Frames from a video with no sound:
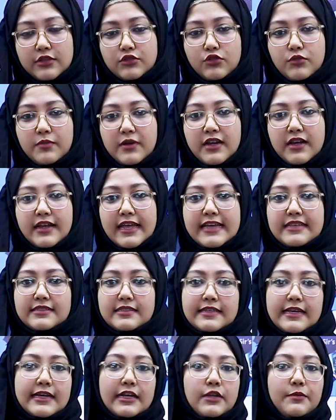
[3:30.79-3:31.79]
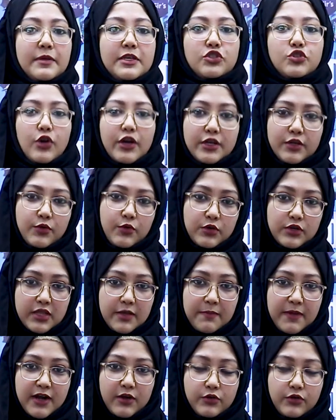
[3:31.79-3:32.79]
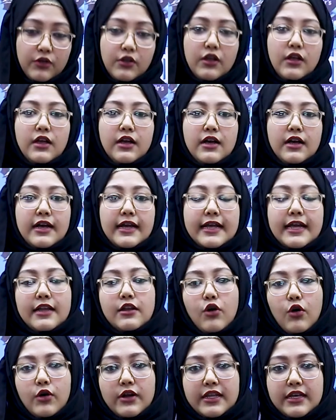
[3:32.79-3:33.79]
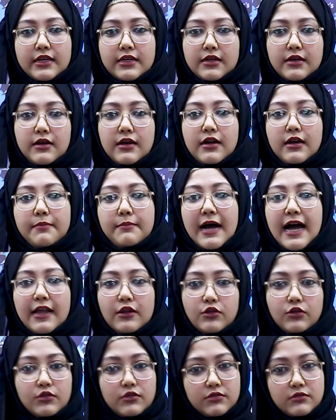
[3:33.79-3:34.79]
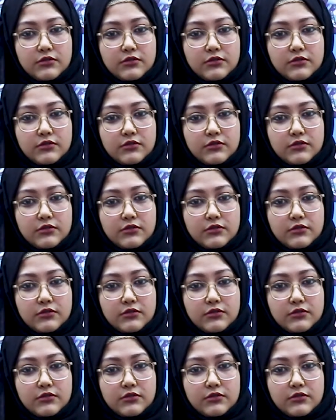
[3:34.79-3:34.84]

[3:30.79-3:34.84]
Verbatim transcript: তোমরা এসএস একাডেমি জয়েন করতে পারো এখানে অনেক ভালো